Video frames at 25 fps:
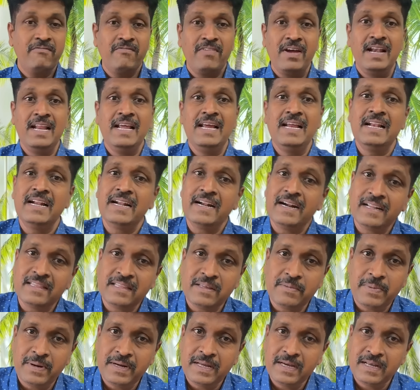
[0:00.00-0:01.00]
வெளியில்
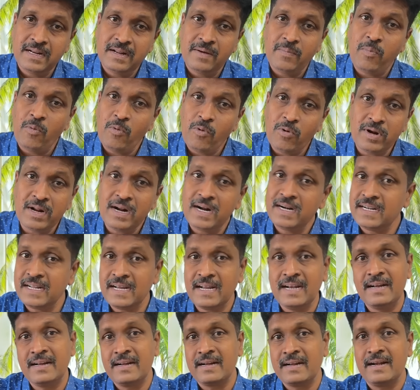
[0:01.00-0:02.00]
நடத்தப்படுகிற
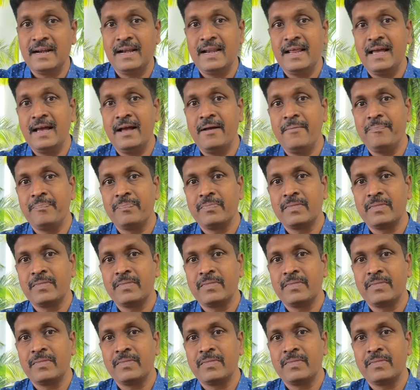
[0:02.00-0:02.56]
போராட்டங்கள் இருக்கு இல்லையா